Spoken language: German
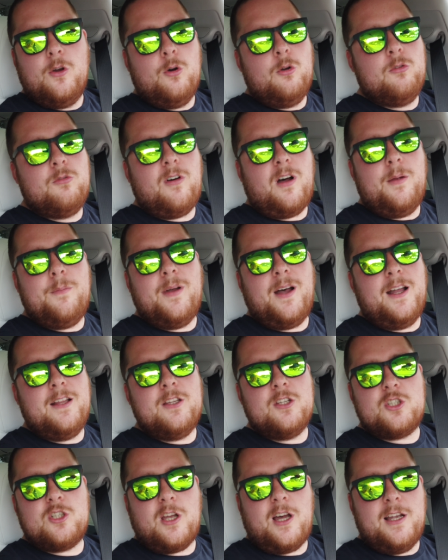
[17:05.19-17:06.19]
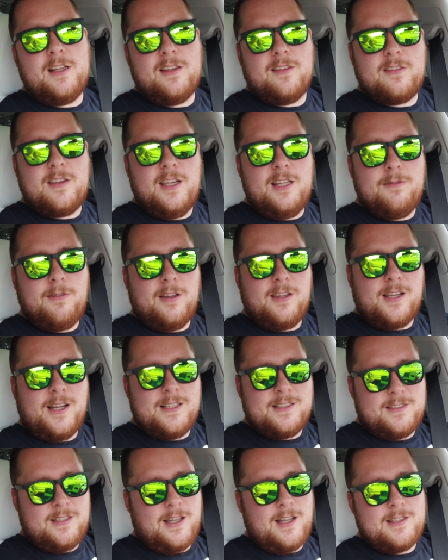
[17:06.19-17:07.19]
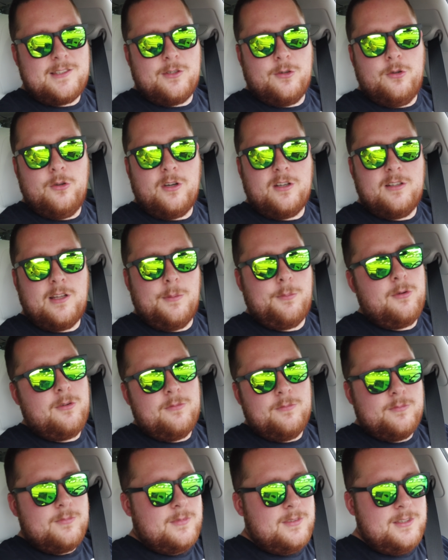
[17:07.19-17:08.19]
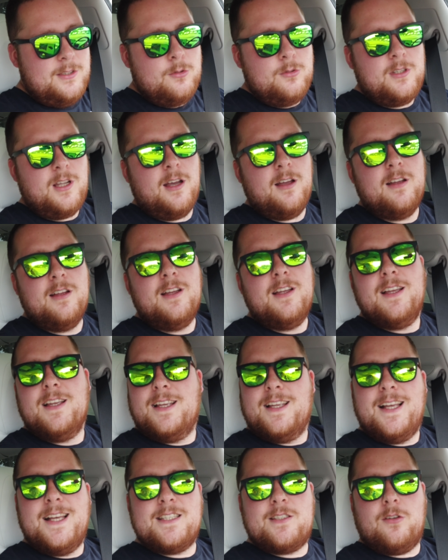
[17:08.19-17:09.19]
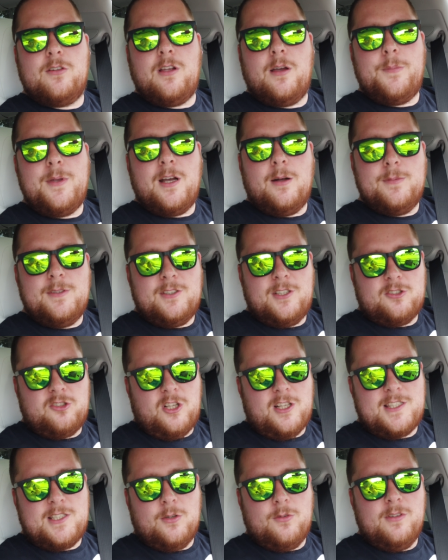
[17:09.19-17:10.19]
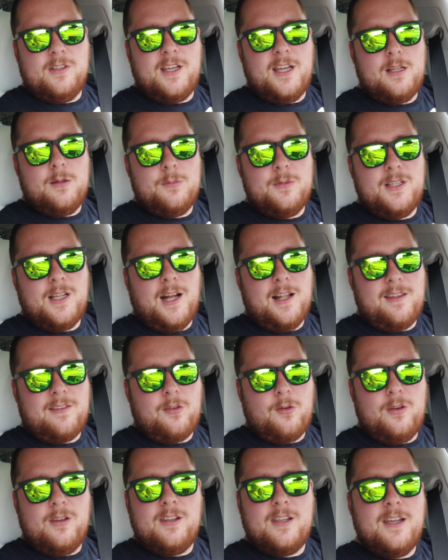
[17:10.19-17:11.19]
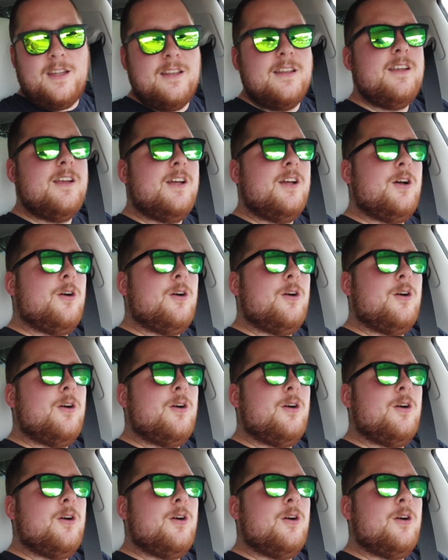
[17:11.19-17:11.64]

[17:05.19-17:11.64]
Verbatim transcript: Und vor allem ein schreiendes Kind war die ganze Zeit zu hören. Aber nun ja, es sollte ja mehr um die Stationen gehen, um die Ladesäulen gehen.